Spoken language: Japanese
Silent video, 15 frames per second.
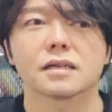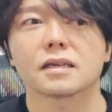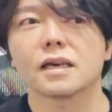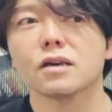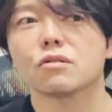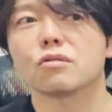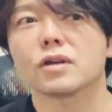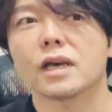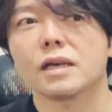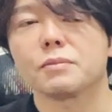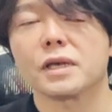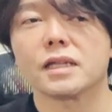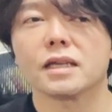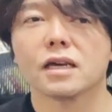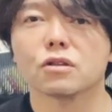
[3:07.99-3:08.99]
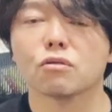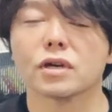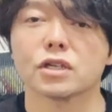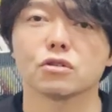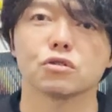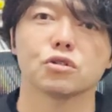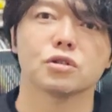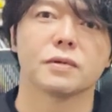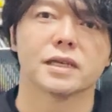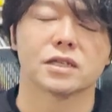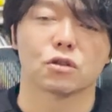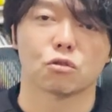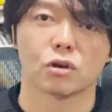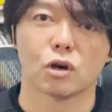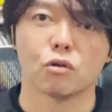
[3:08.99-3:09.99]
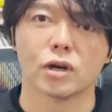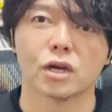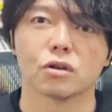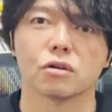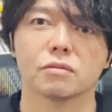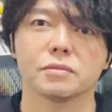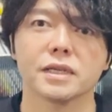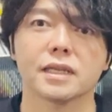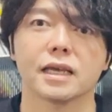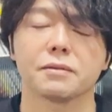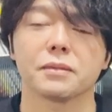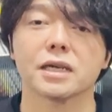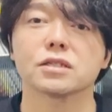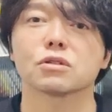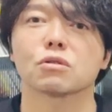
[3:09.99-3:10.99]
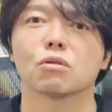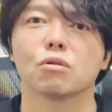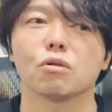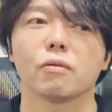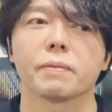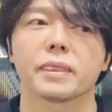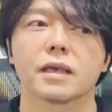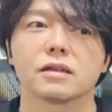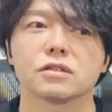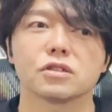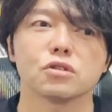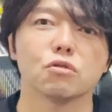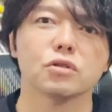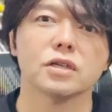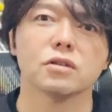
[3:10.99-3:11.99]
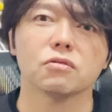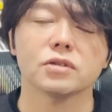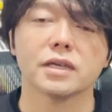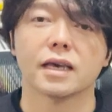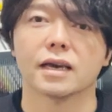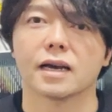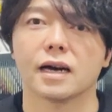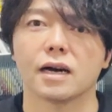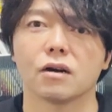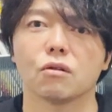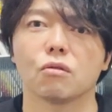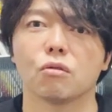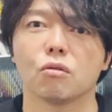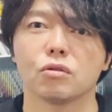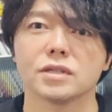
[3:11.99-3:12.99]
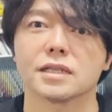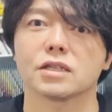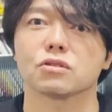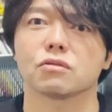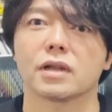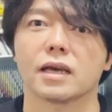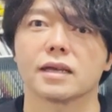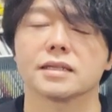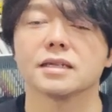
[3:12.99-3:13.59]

結構ね、メディアとか YouTuber さんとか他の見ていますと、強気の意見が多いですよね。